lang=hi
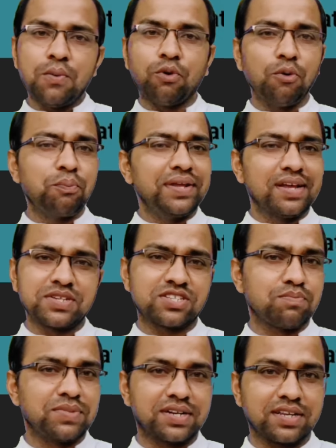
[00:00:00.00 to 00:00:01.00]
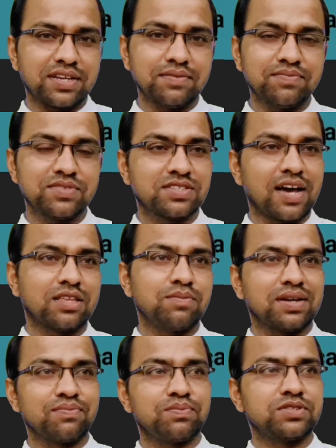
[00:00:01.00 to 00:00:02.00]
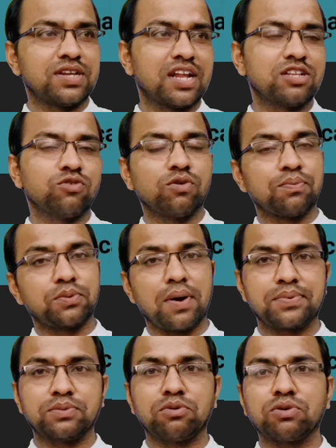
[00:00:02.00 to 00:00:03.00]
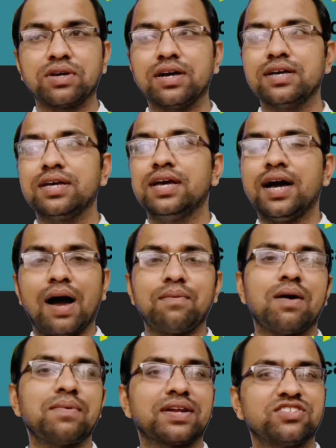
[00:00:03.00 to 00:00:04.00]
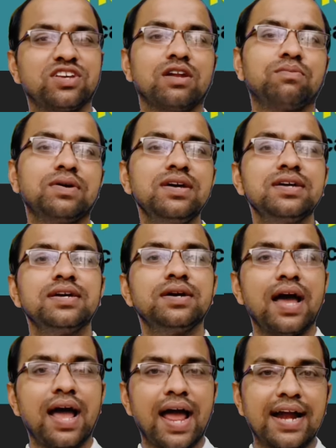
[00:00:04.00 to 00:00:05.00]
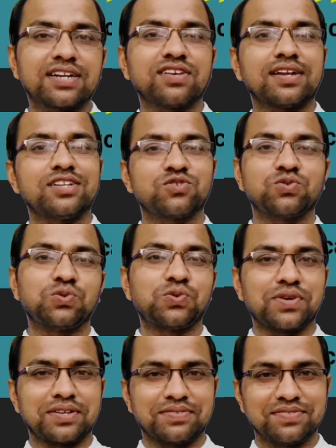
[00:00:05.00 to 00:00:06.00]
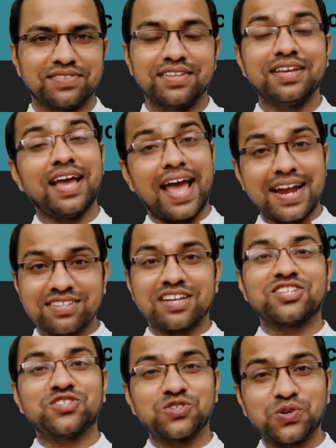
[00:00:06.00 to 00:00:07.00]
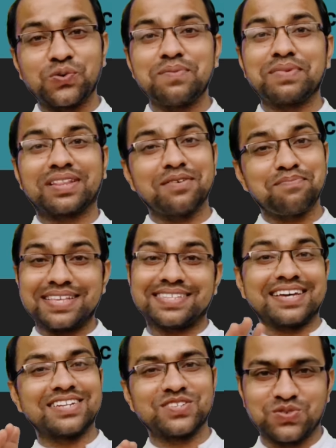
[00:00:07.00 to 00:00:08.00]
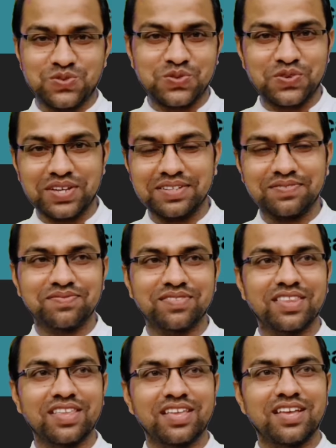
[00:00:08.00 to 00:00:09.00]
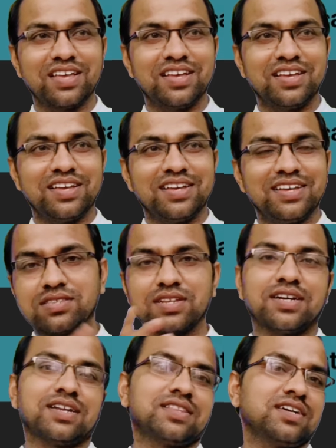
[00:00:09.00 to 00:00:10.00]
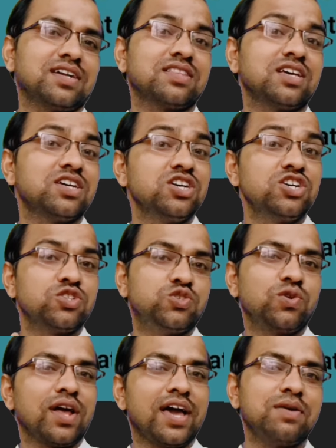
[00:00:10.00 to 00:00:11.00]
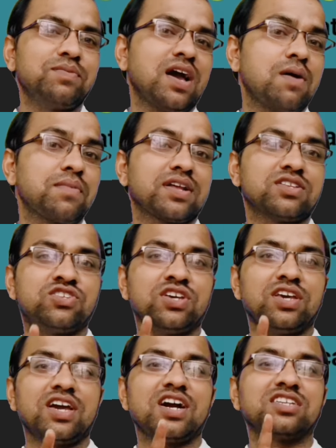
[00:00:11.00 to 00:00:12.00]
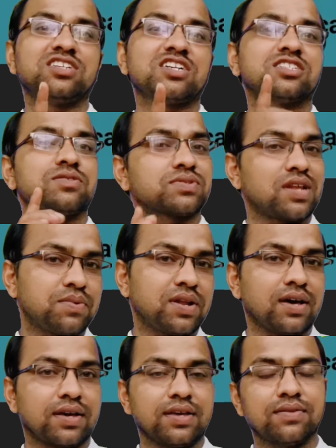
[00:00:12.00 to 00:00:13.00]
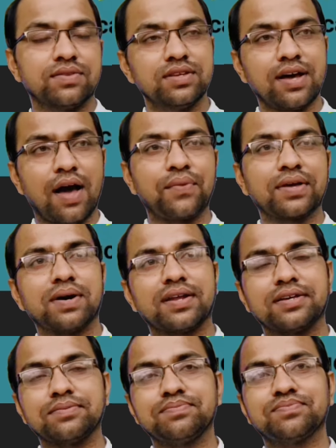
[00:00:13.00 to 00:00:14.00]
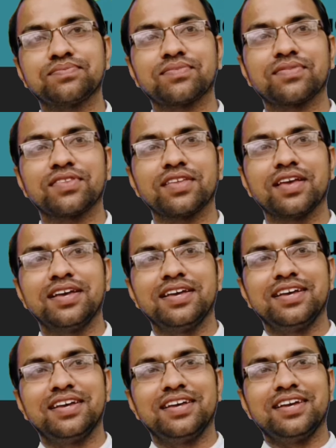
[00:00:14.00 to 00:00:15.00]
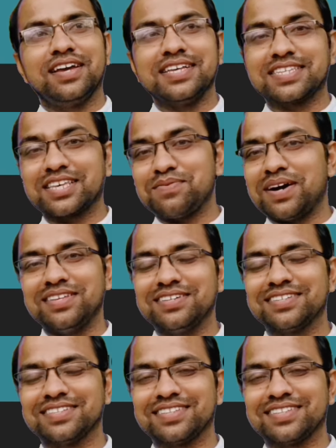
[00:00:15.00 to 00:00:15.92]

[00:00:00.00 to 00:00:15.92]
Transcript: वो पिन हमने सबमिट किया साथ ही मेरा चैनल जो है वो अप्रूव हो गया अब हमारे चैनल पर एड्स आने शुरू हुए एड्स आने शुरू हुए मतलब पैसे आने शुरू हुए इस तरह करते करते जुलाई में हमारा 6000 सब्सक्राइबर आ गया आप देख पा रहे हैं इसके बाद